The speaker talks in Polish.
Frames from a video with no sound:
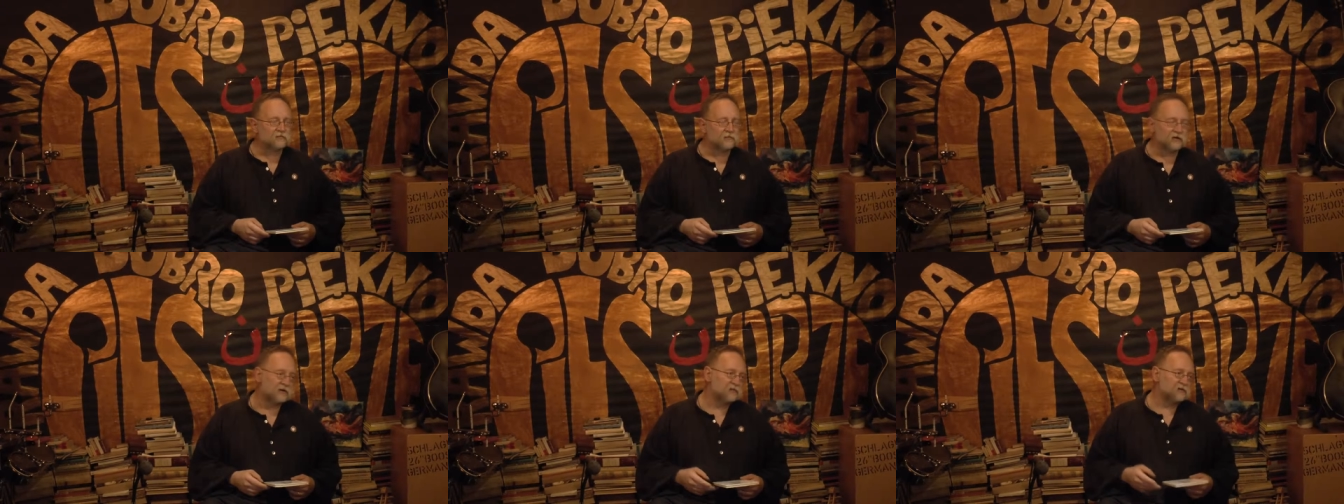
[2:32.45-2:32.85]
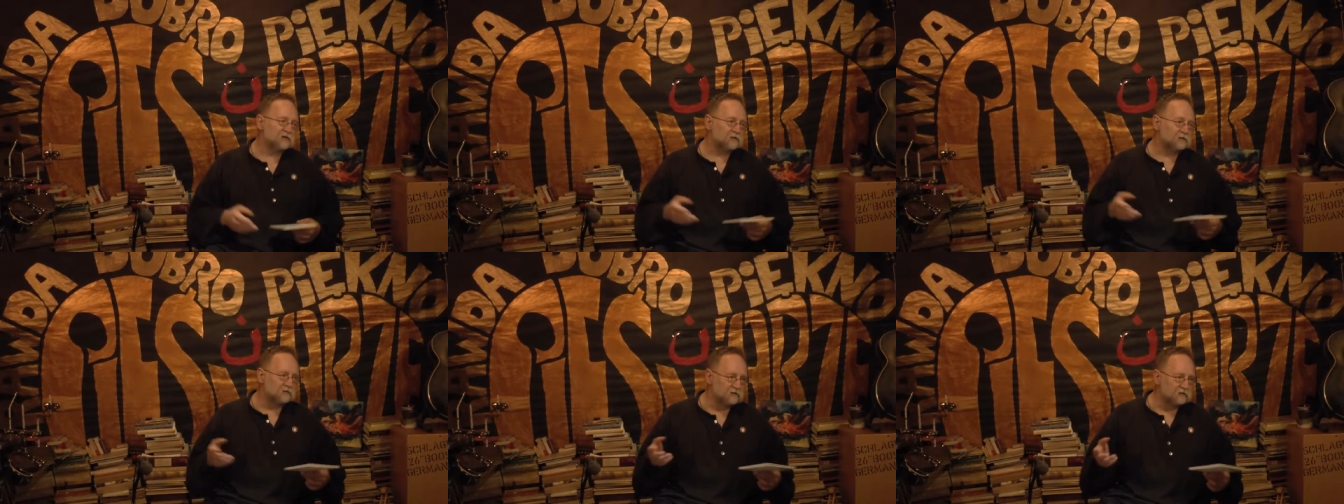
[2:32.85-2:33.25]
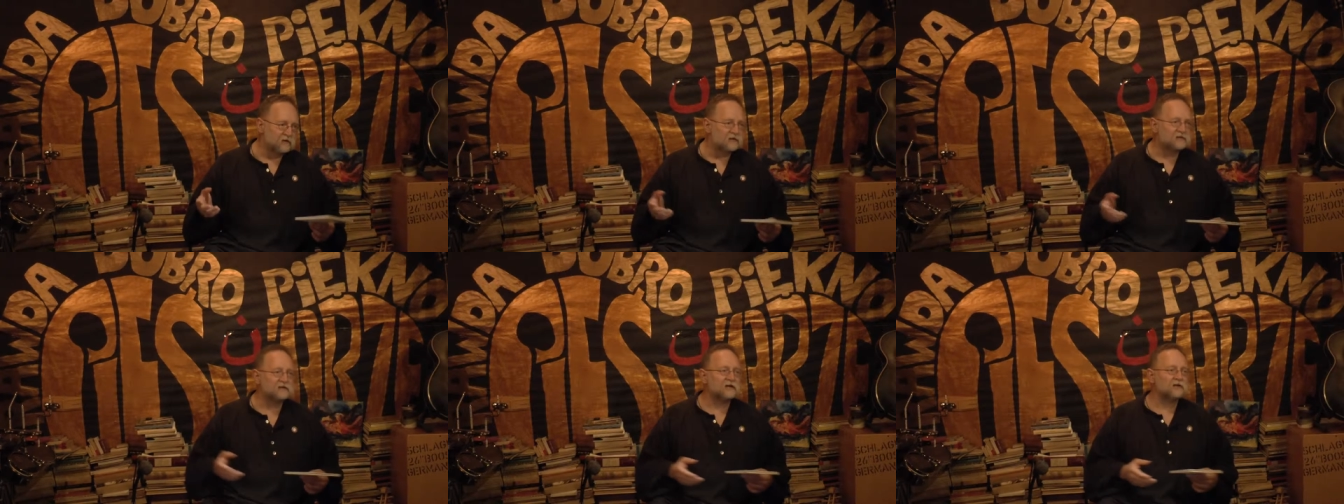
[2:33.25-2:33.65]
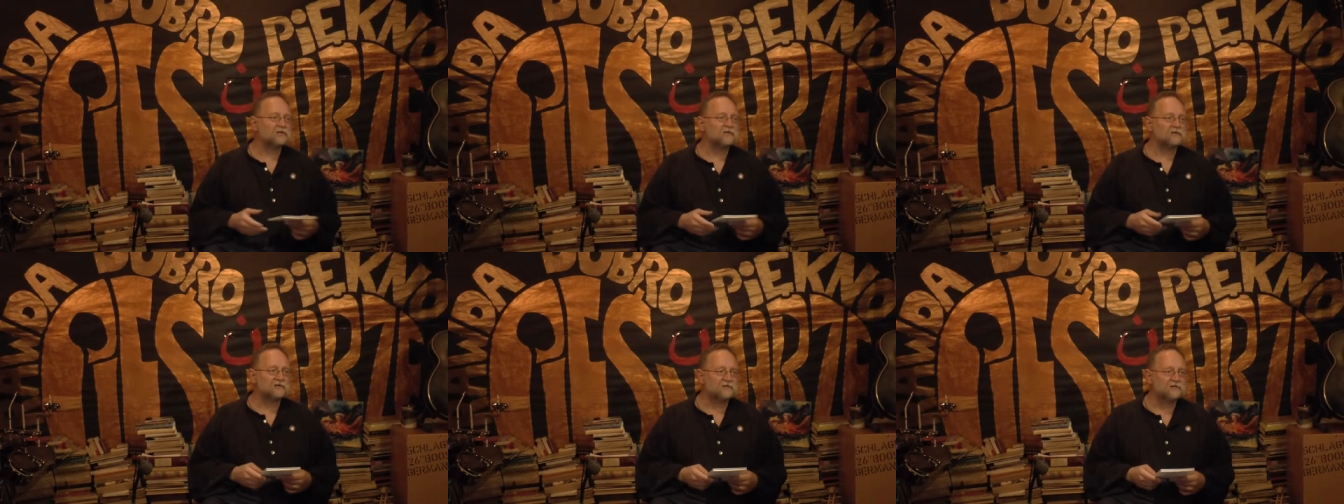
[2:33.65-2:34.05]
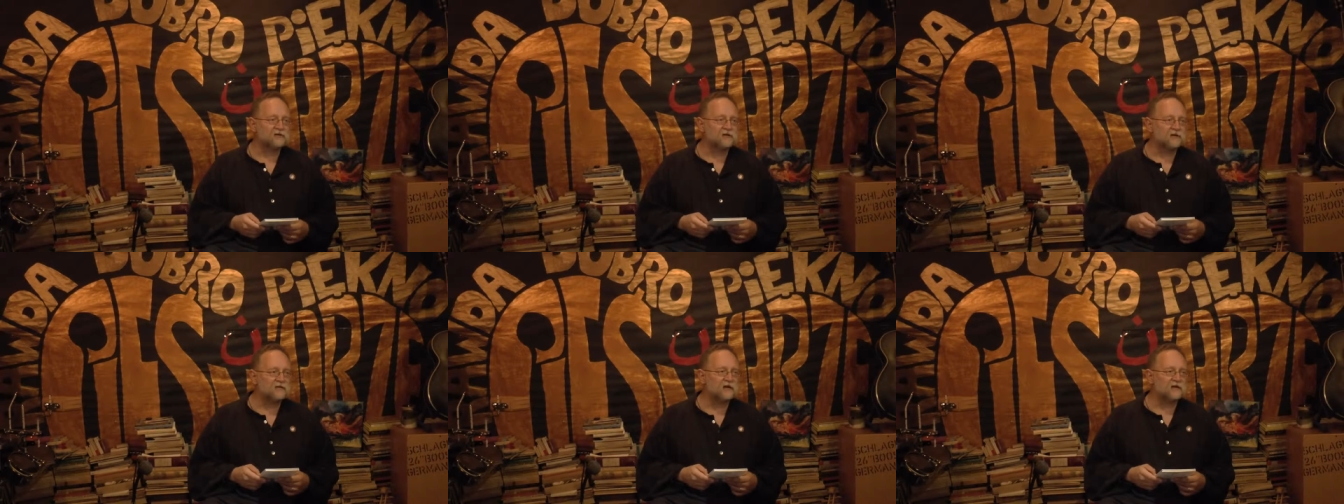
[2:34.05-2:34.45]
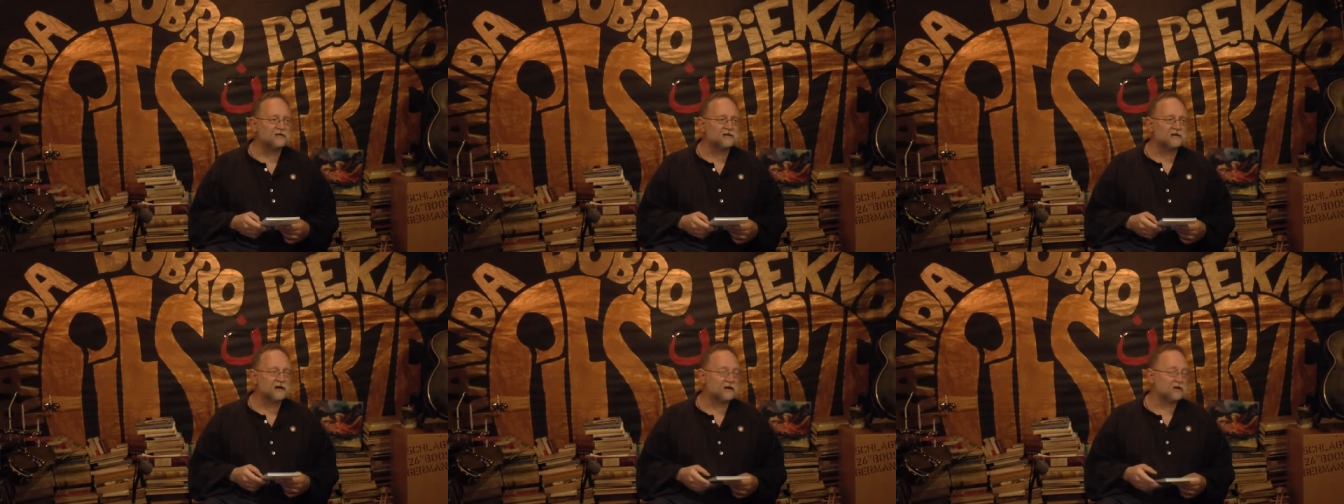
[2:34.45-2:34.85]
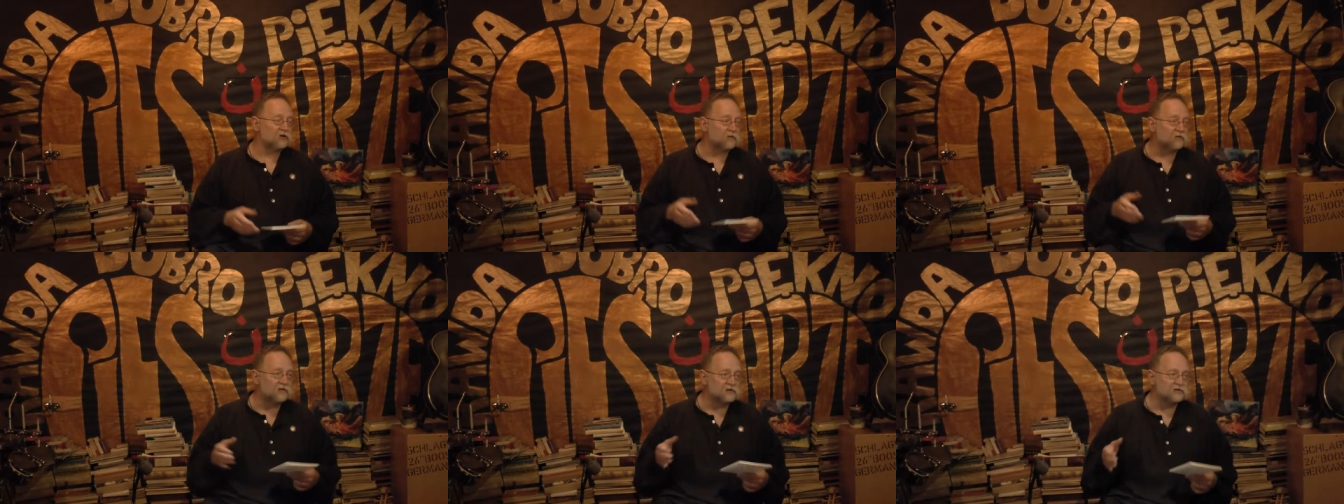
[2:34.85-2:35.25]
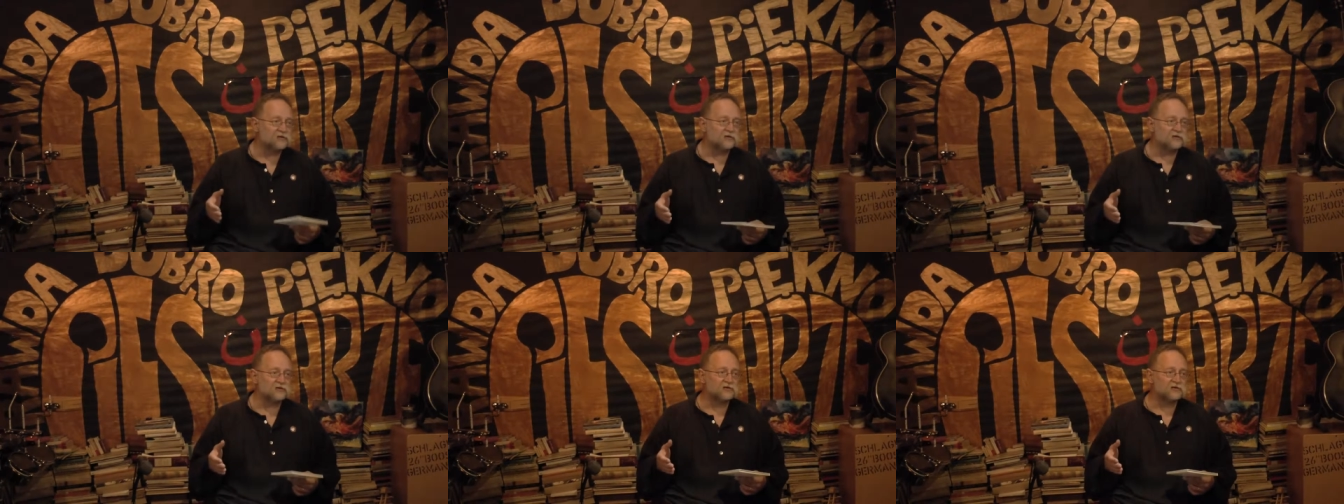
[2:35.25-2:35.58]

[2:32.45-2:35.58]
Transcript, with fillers: Potem tych uniwersytetów oczywiście więcej, ale to było coś,